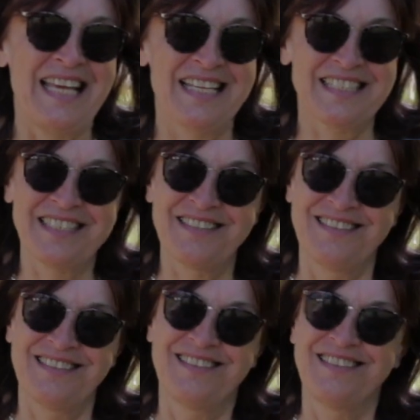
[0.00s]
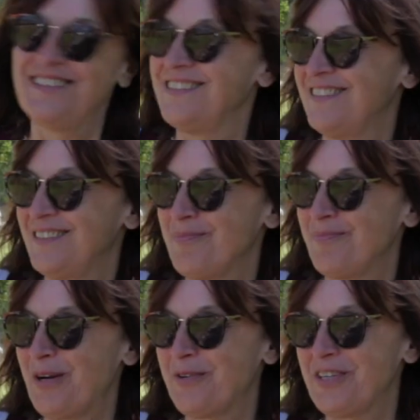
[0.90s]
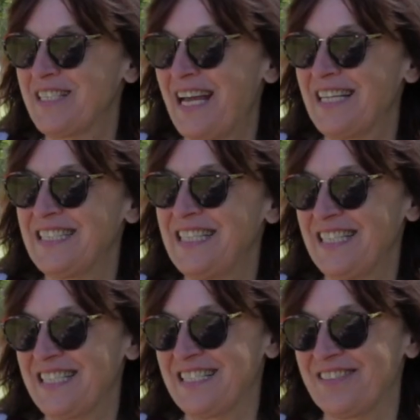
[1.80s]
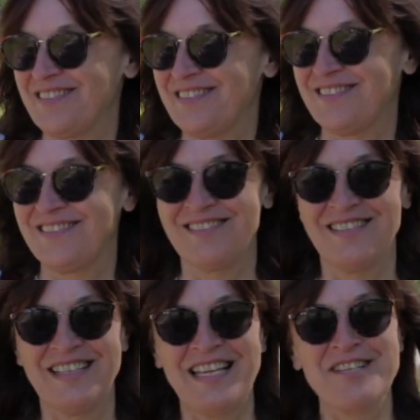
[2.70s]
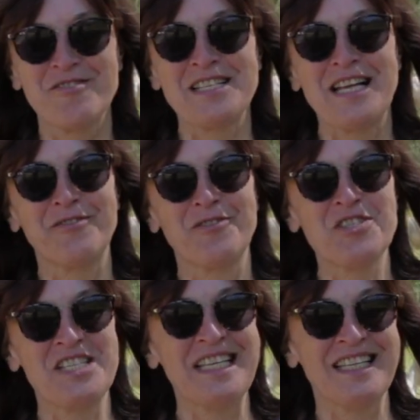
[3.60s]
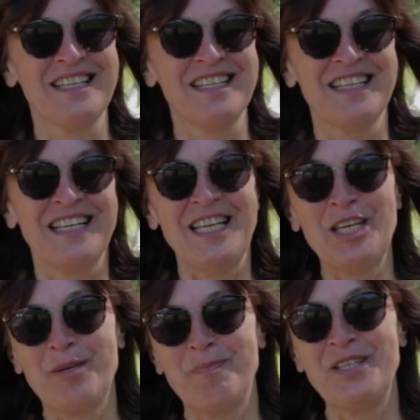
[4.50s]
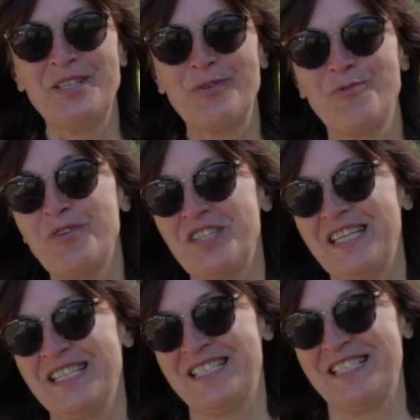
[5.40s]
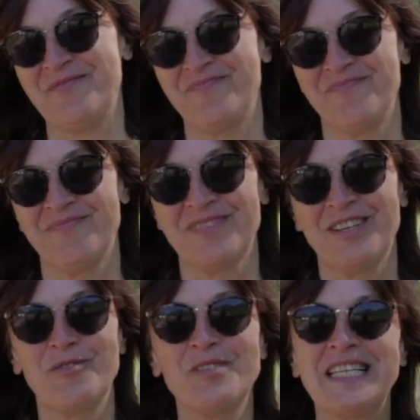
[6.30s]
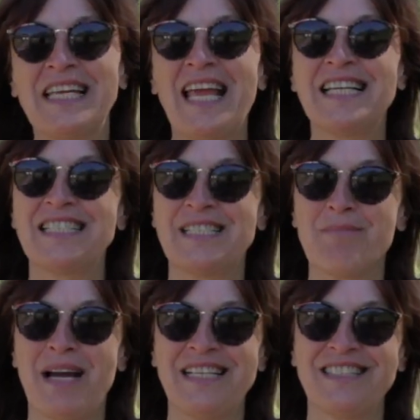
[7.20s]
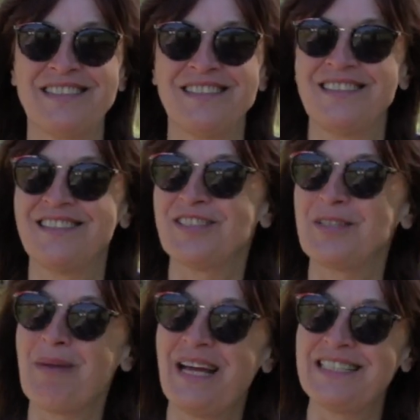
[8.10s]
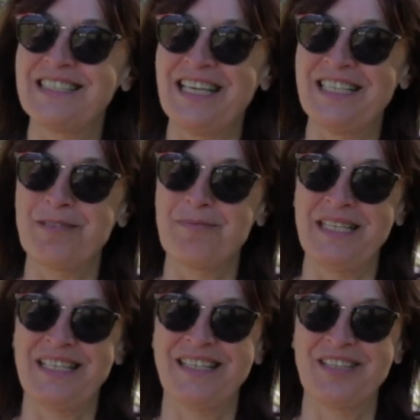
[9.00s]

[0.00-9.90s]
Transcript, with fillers: Herde braucht einen Hirten. Jesus sagt von sich, ich bin der gute Hirte und ich kenne die meinen. Die meinen kennen mich.